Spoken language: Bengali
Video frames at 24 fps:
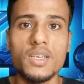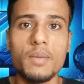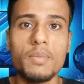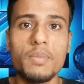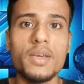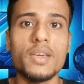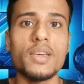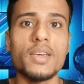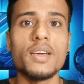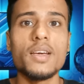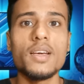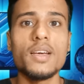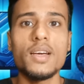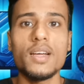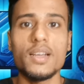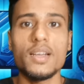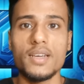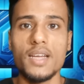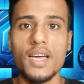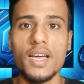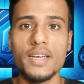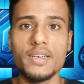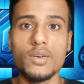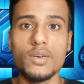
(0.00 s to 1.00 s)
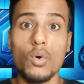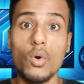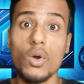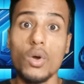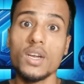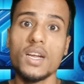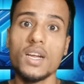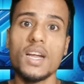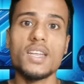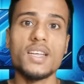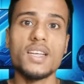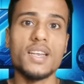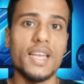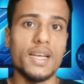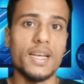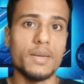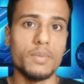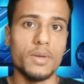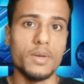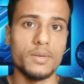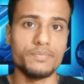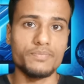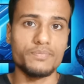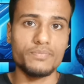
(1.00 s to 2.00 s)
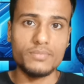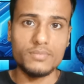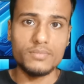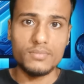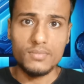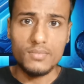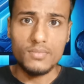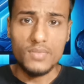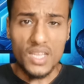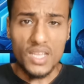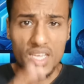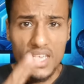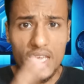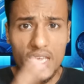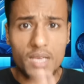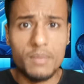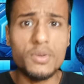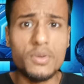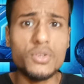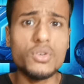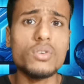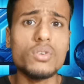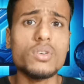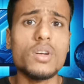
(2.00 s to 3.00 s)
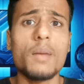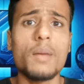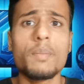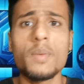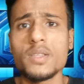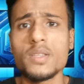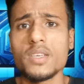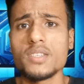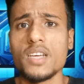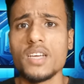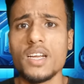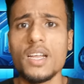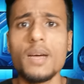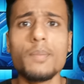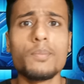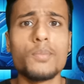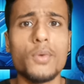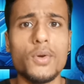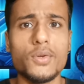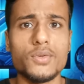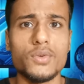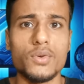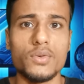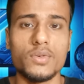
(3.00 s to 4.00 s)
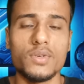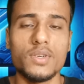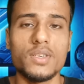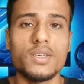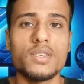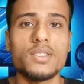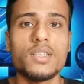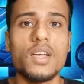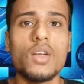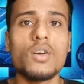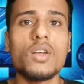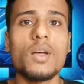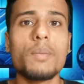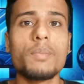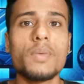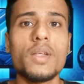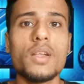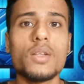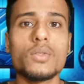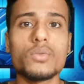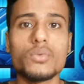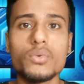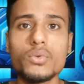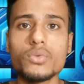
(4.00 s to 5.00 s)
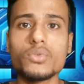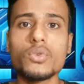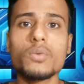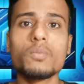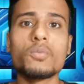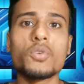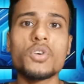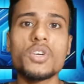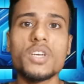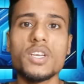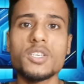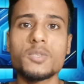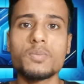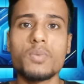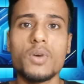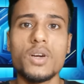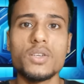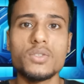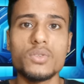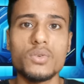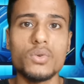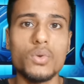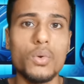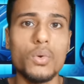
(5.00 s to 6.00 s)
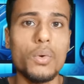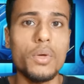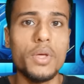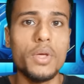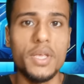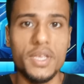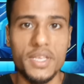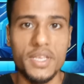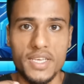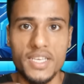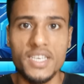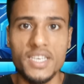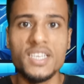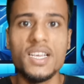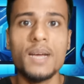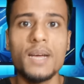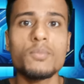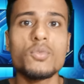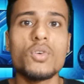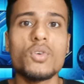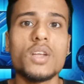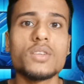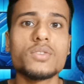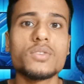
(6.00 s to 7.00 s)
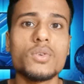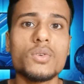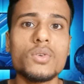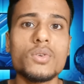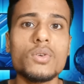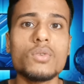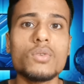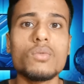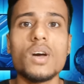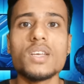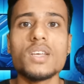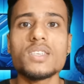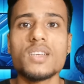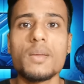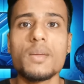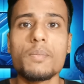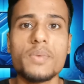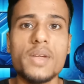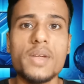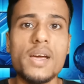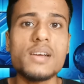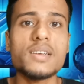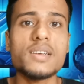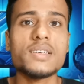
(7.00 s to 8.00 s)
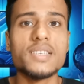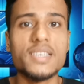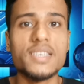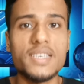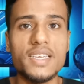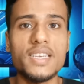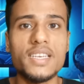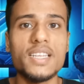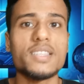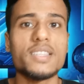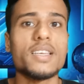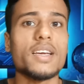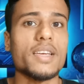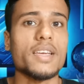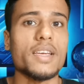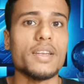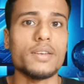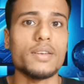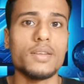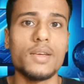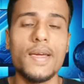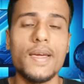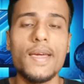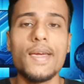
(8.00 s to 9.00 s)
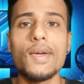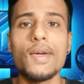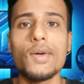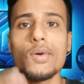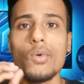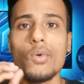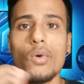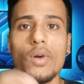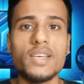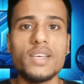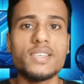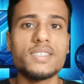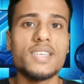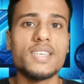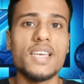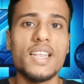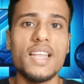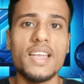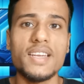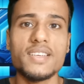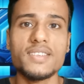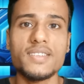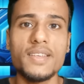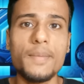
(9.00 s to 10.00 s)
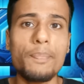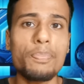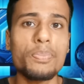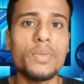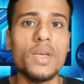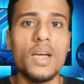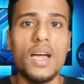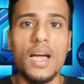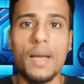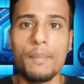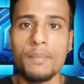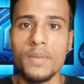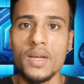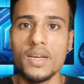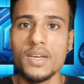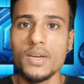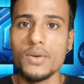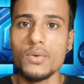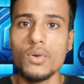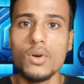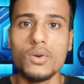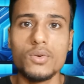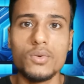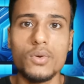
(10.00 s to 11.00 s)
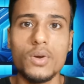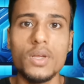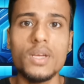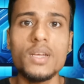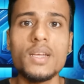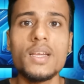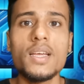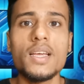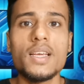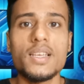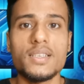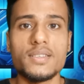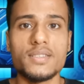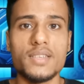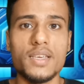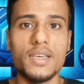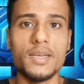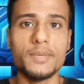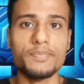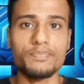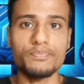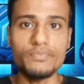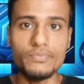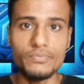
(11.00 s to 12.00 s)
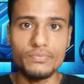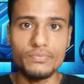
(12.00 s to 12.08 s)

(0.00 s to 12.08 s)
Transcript: পাওয়া যাবে না এটা অর্গানিক লাগবে এই বিষয়টা আপনাদের জানা প্রয়োজন কারণ আপনারা দ্রুত মনিটাইজ পাওয়ার জন্য ইনকাম করার জন্য ওয়াচ টাইমটা কিনে থাকেন অনেক সেলার আছেন আপনাকে নক করে যে